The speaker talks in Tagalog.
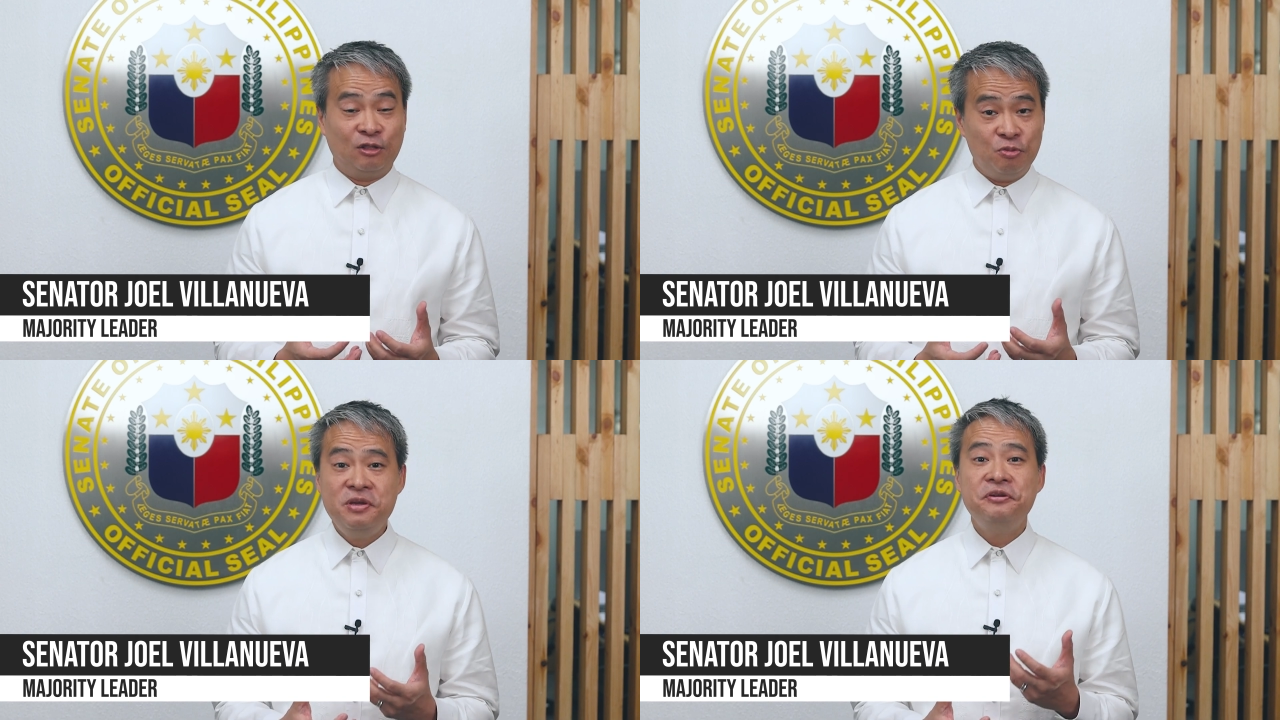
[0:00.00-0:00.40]

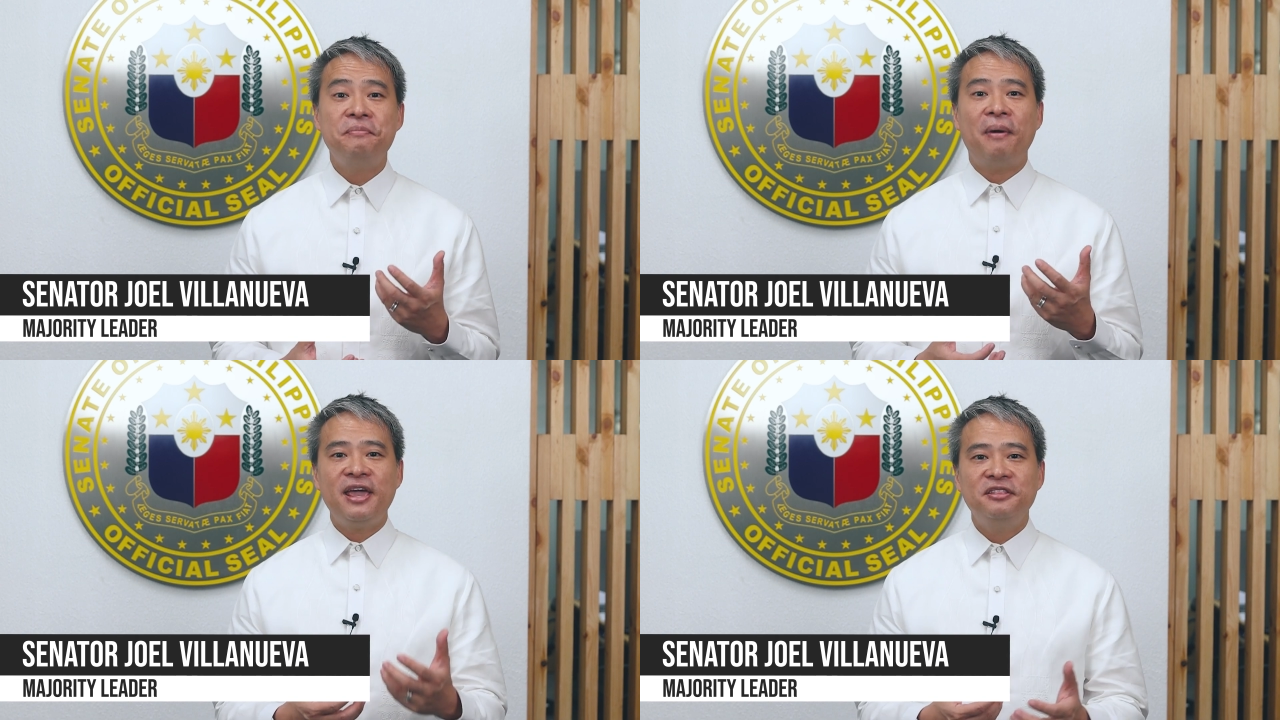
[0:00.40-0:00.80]
to be
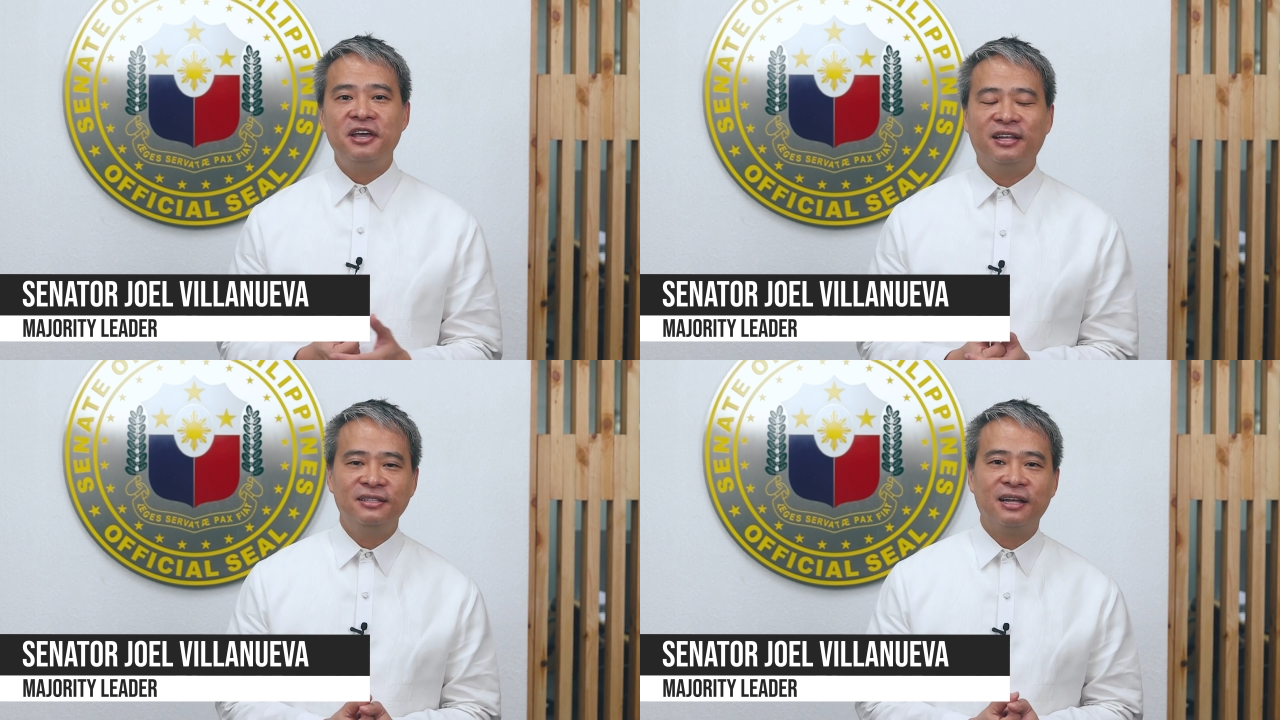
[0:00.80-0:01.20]

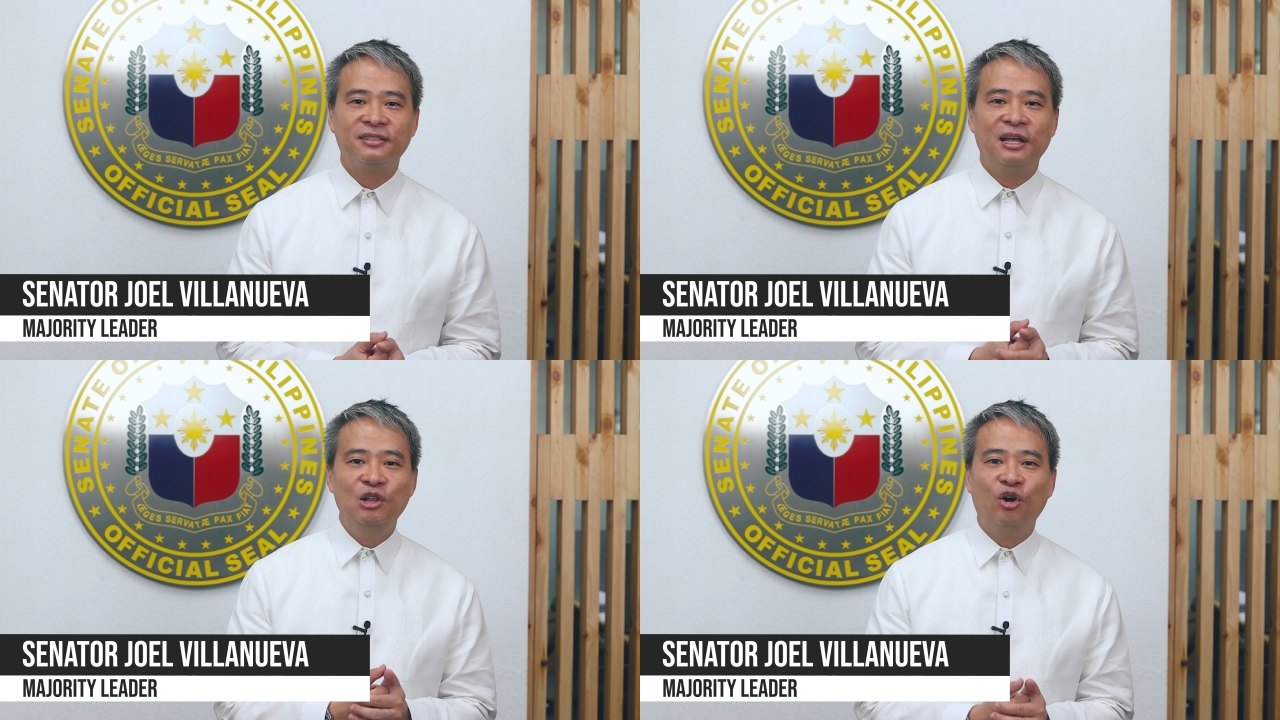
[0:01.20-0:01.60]
reminded that
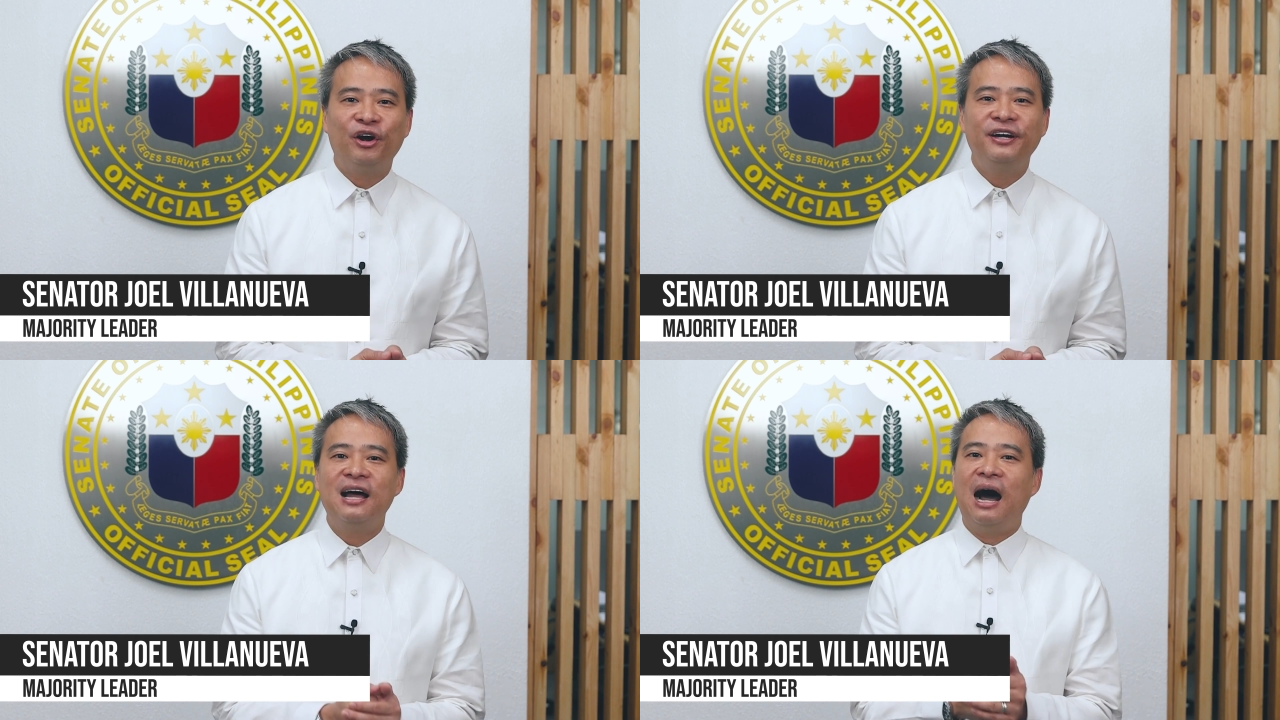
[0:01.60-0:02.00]
the
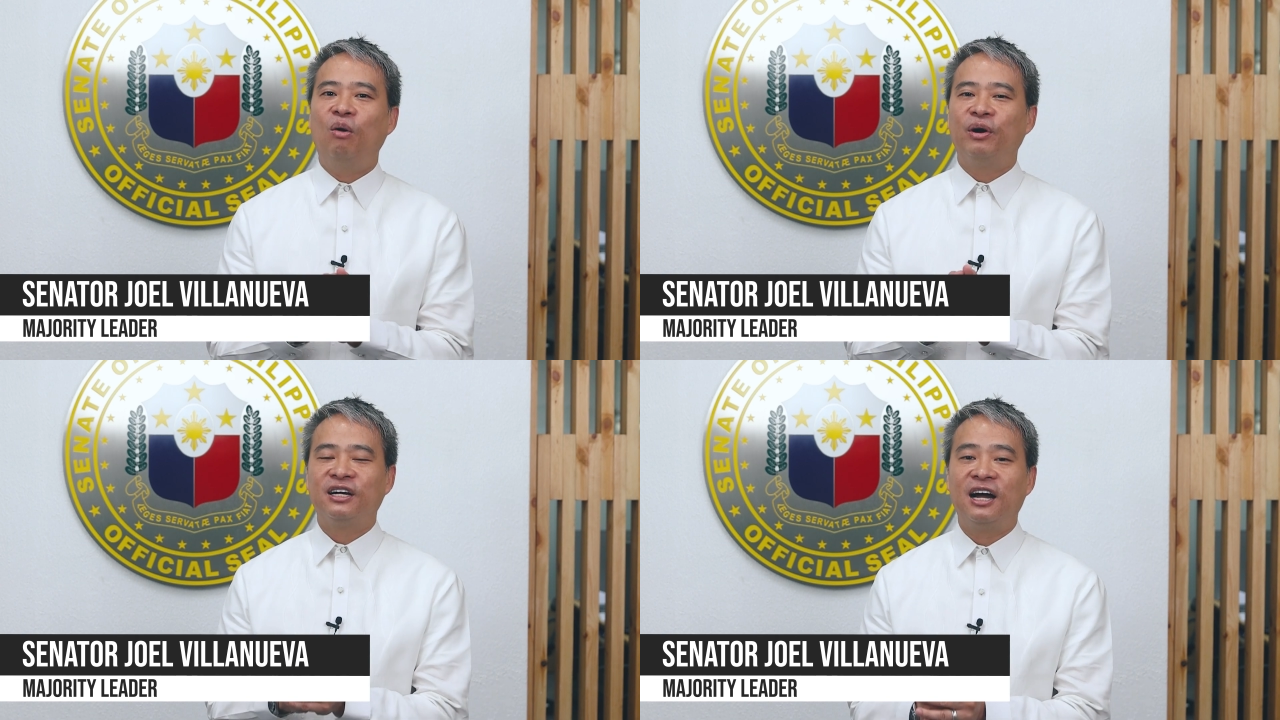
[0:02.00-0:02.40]
Lord
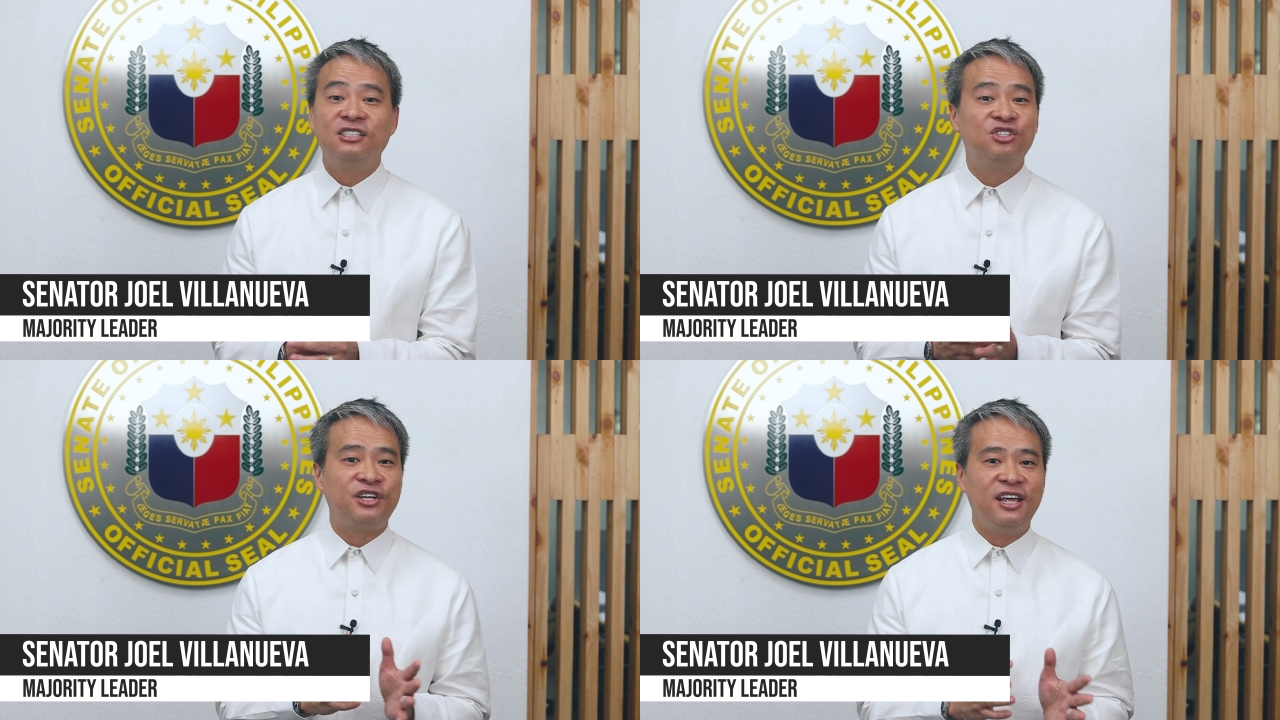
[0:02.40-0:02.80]
our
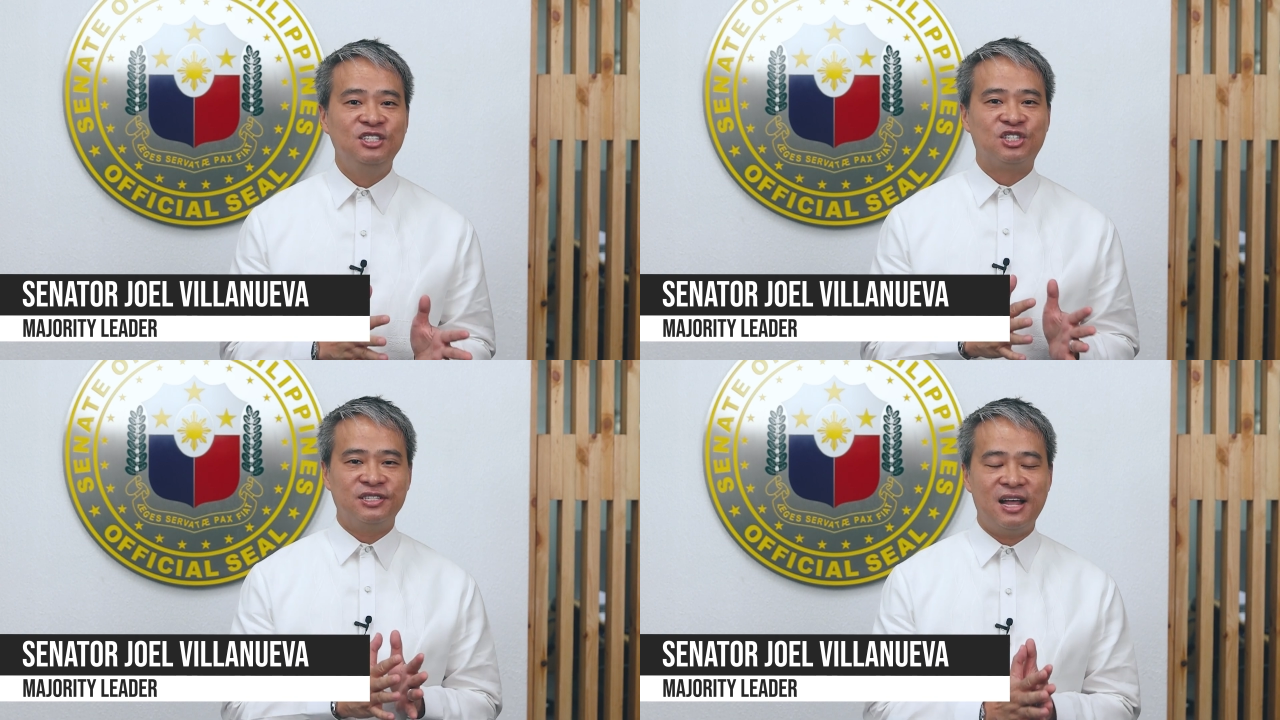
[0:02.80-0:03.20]
God
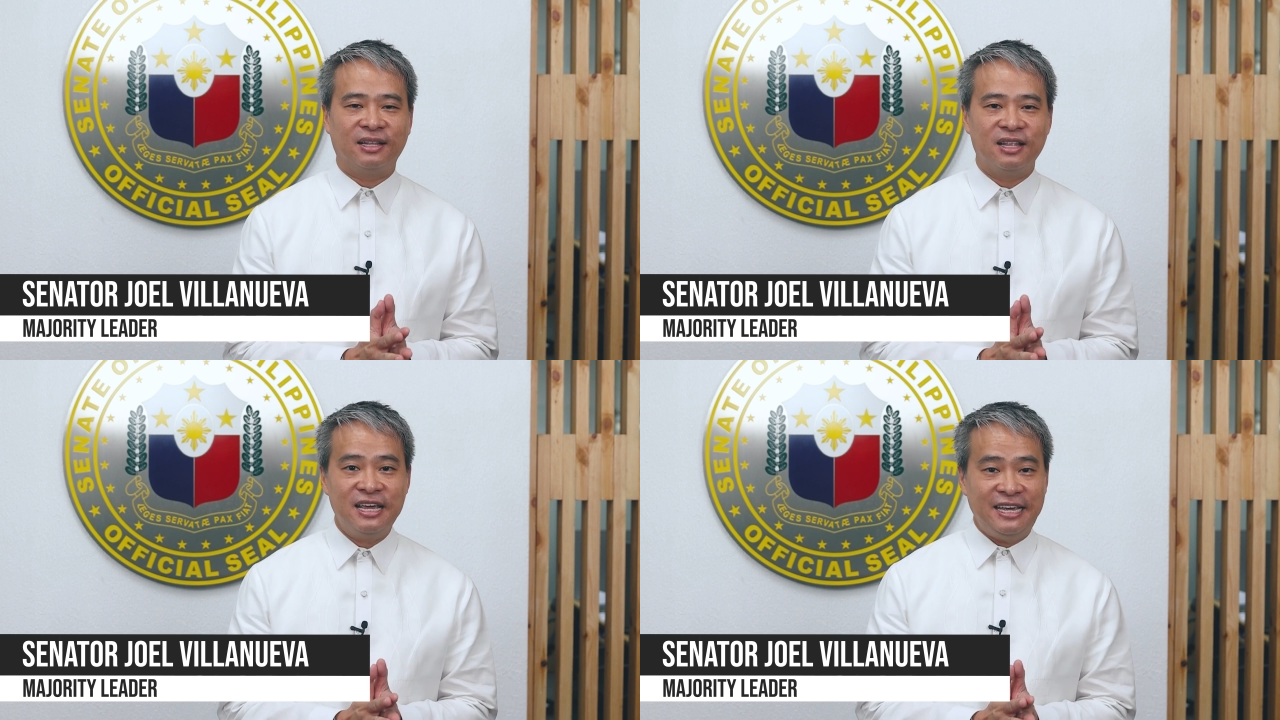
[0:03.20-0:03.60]
changed not.